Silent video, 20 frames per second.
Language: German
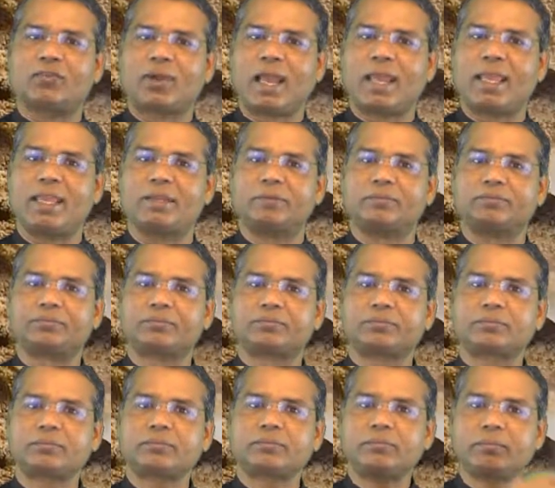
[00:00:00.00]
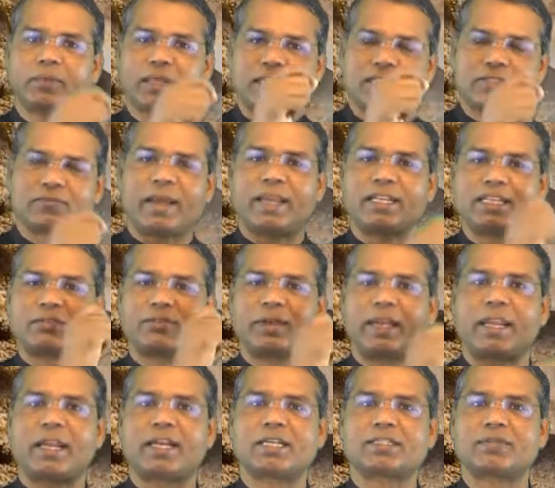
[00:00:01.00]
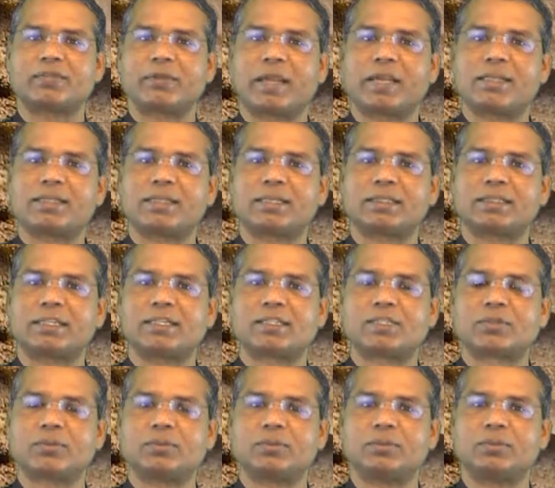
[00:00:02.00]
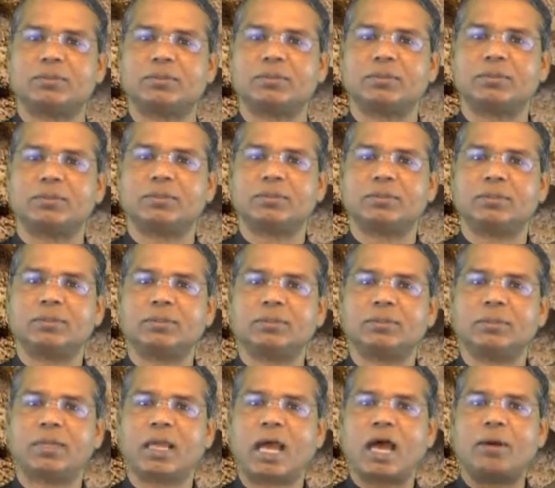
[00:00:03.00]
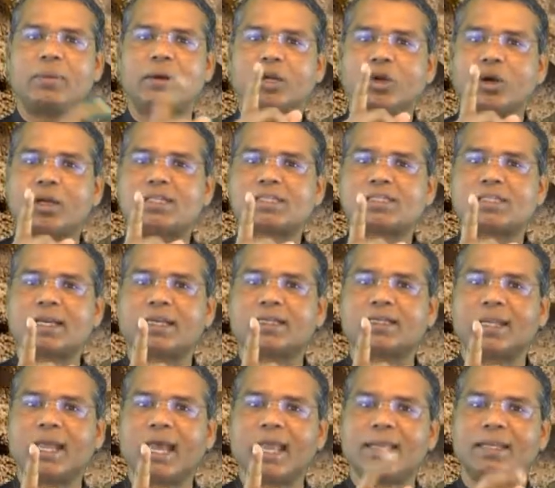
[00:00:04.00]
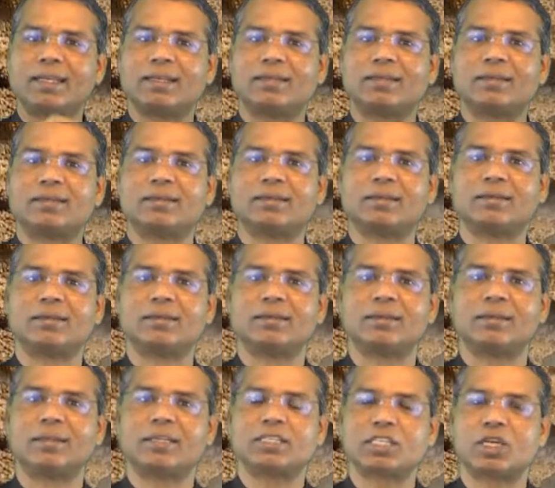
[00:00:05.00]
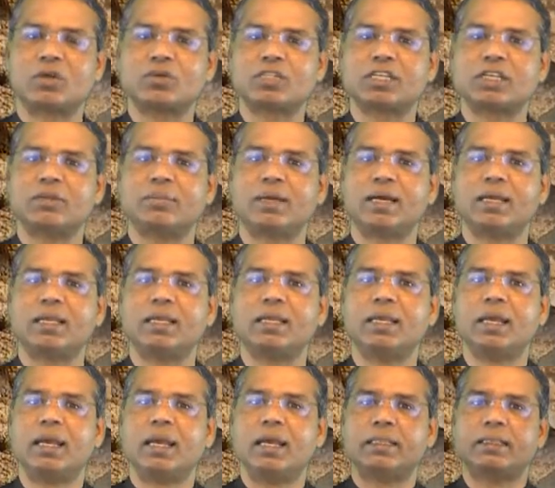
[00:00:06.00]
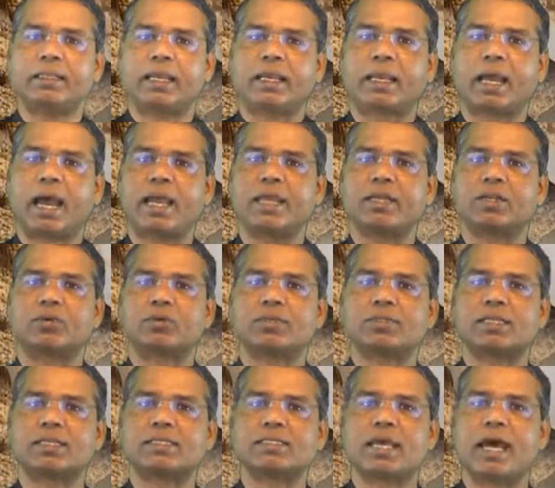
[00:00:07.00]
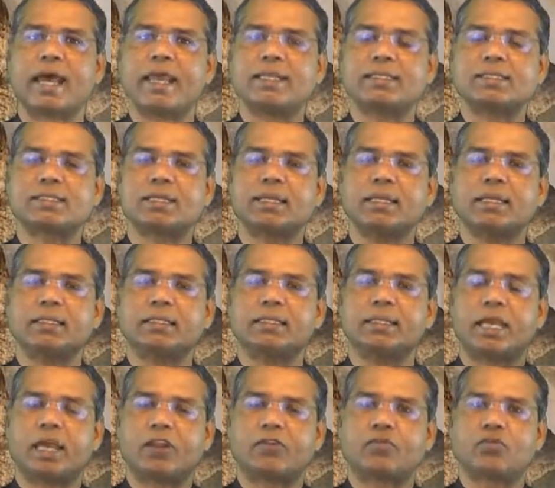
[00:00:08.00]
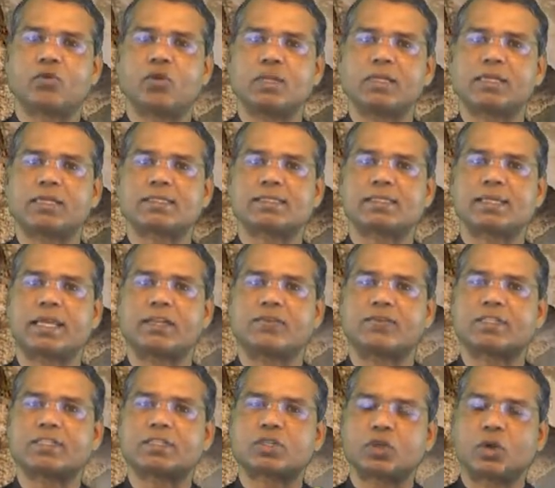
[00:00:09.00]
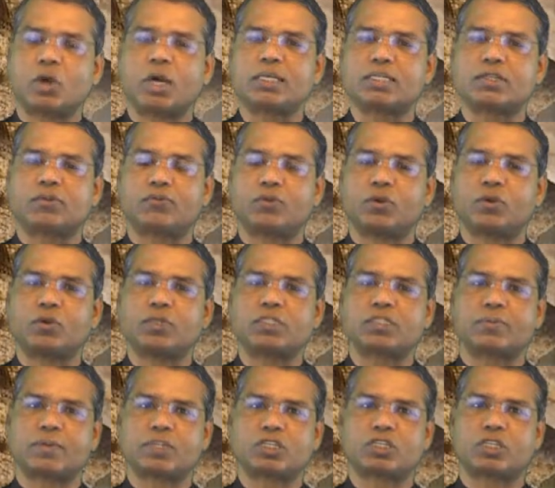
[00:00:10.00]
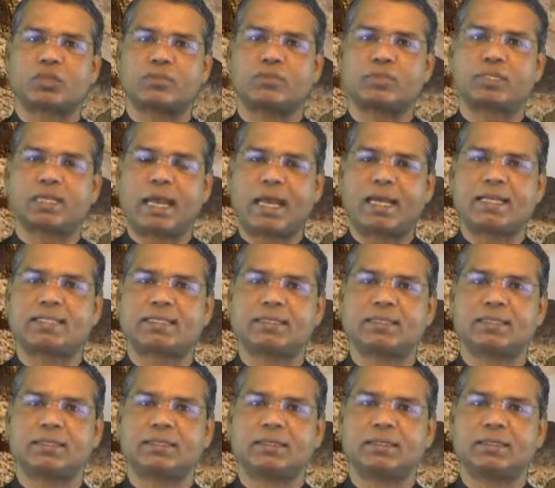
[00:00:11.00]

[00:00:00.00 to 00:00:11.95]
frei. Zweiter Weihnachtsfeiertag dazu. Aber Gott sagt nein. Schaut hier mal, der Kairos, das heißt, die erfüllte Zeit, was Gott für uns bestimmt hat,